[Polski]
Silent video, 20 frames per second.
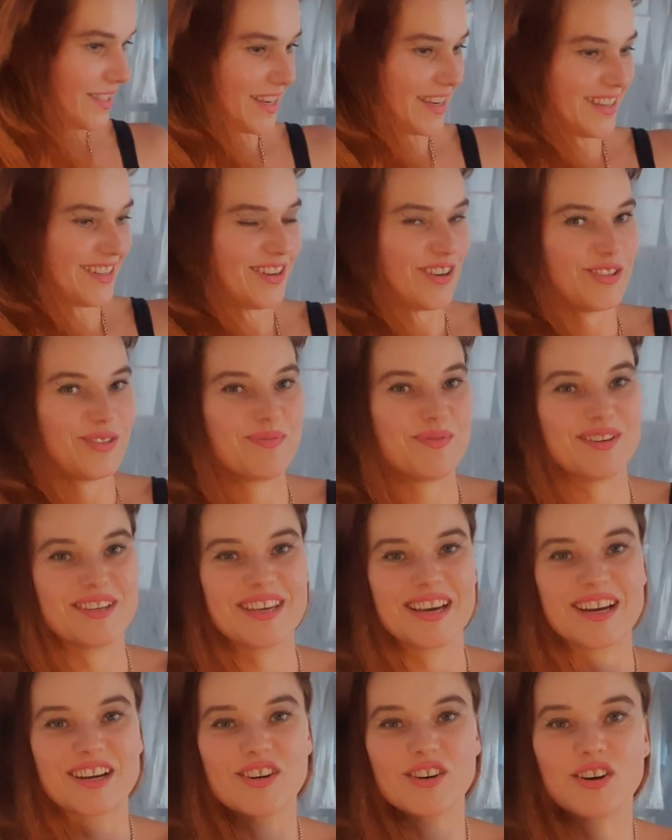tak? Od
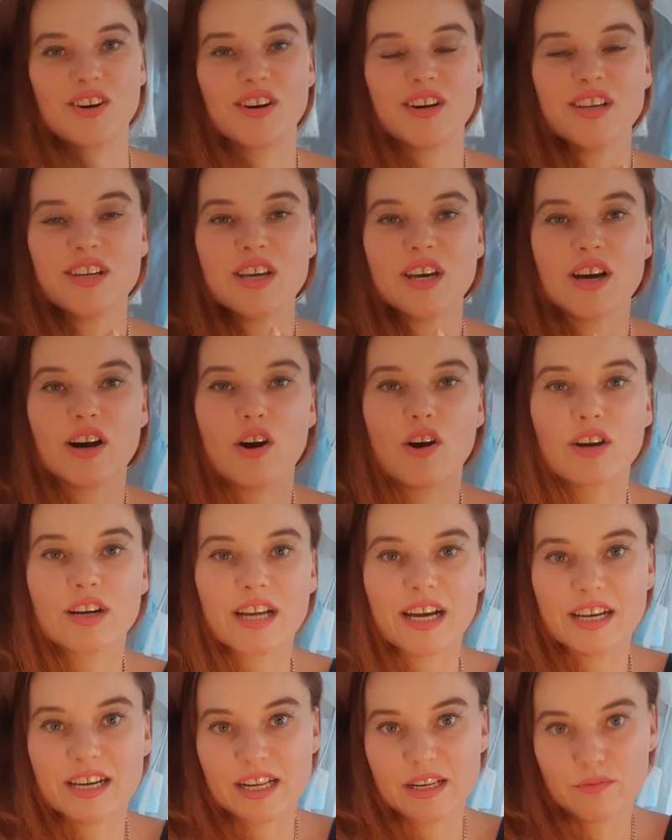mojego
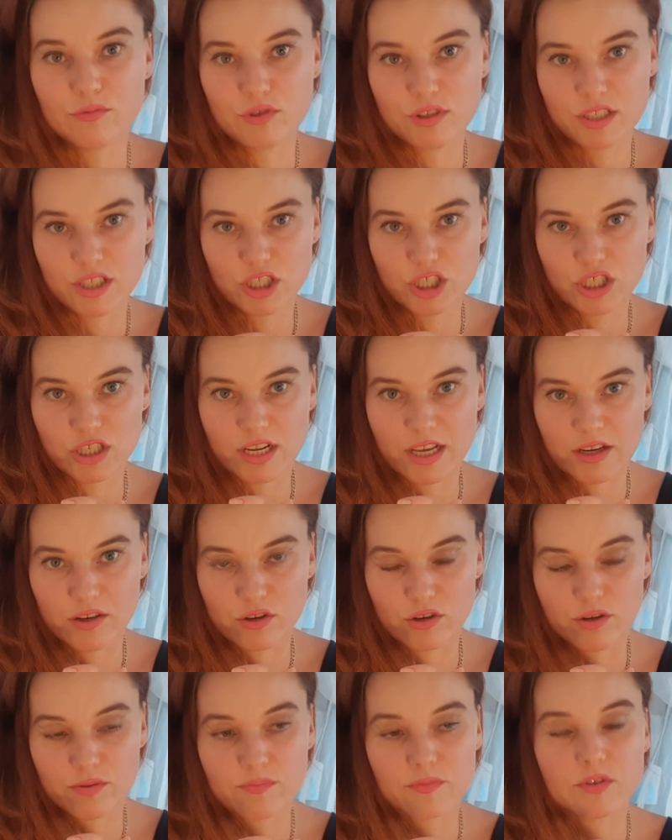orakel
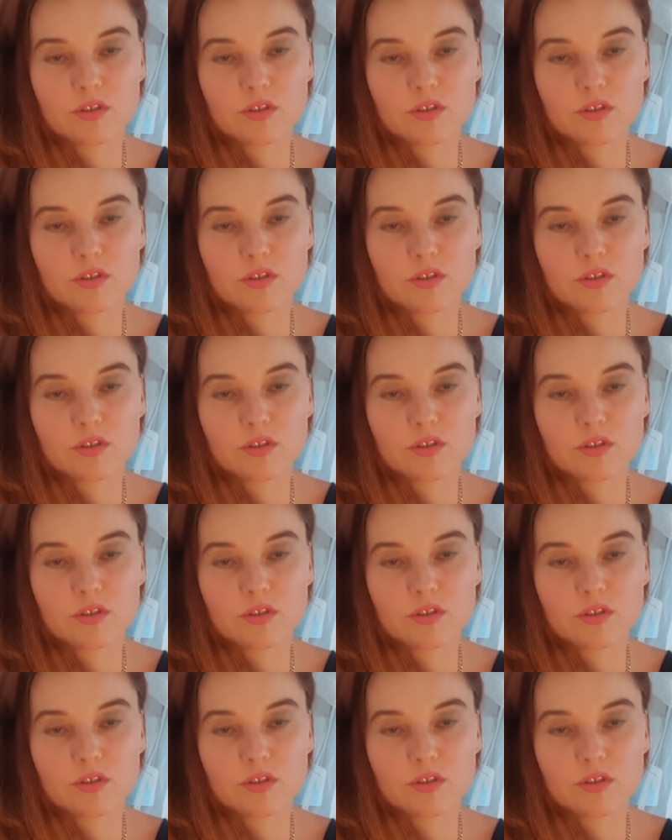muzycznego.